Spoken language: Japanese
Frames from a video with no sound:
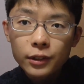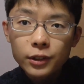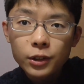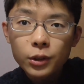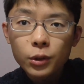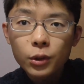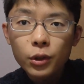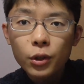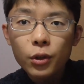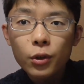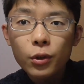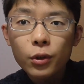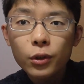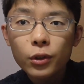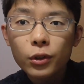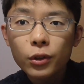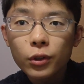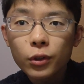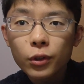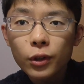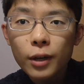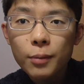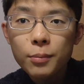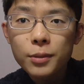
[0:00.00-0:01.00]
ちょっと今日
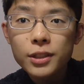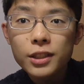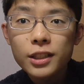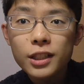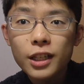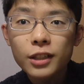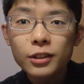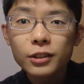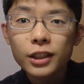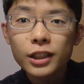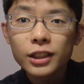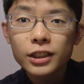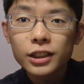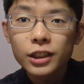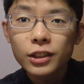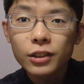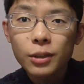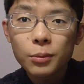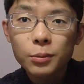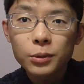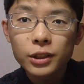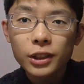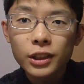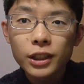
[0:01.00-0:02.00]
の動画短くなっちゃう
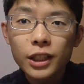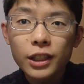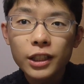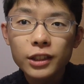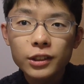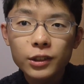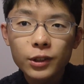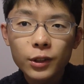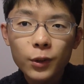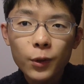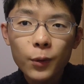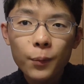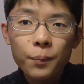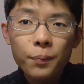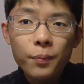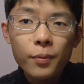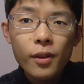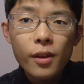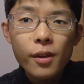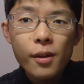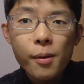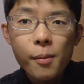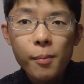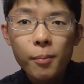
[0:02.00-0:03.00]
かもしれないですけど、
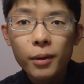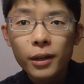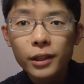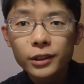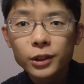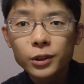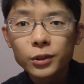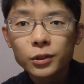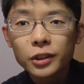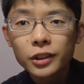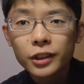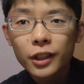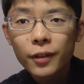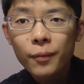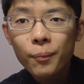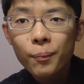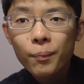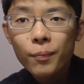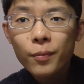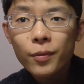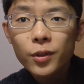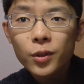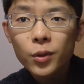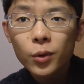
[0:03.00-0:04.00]
まあ今日はね、
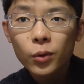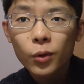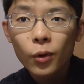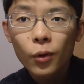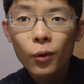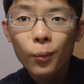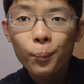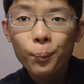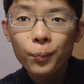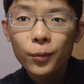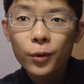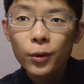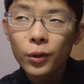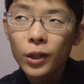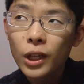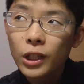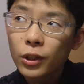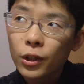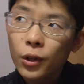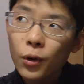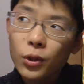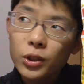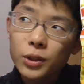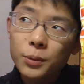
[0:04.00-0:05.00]
ちょっと、この
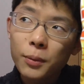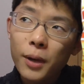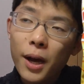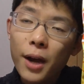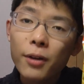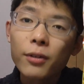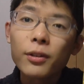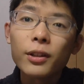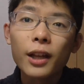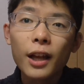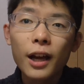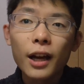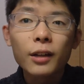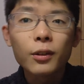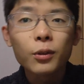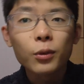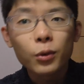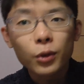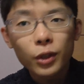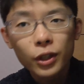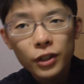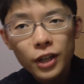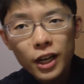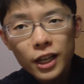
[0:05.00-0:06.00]
後用事もあるんで、あの、
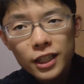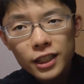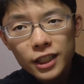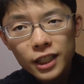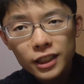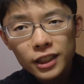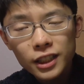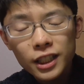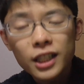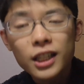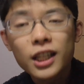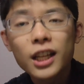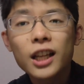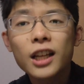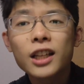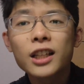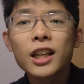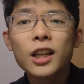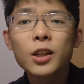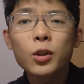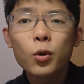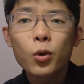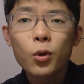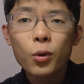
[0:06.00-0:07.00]
これぐらいにさせていただき
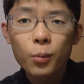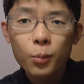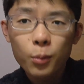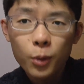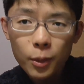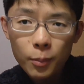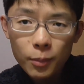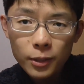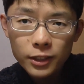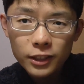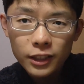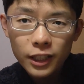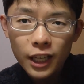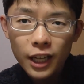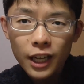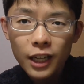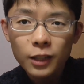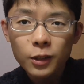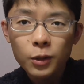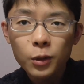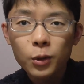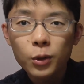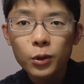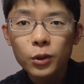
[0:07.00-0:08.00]
たいと思います。は
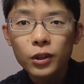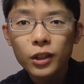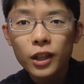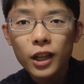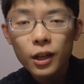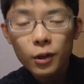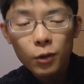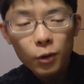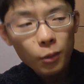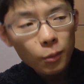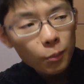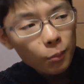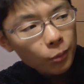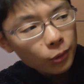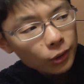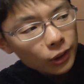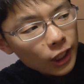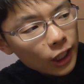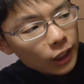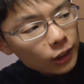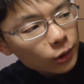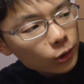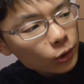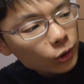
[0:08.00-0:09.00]
い、ということでね、
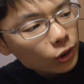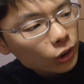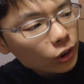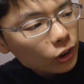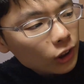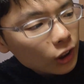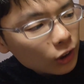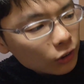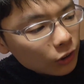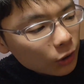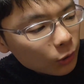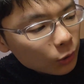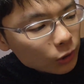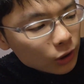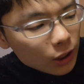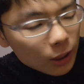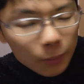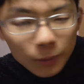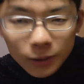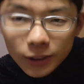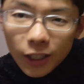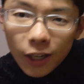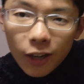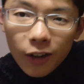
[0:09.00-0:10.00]
コンポタージュスナックでござい
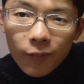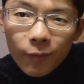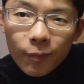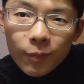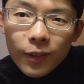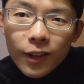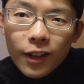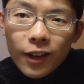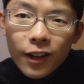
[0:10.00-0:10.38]
ました。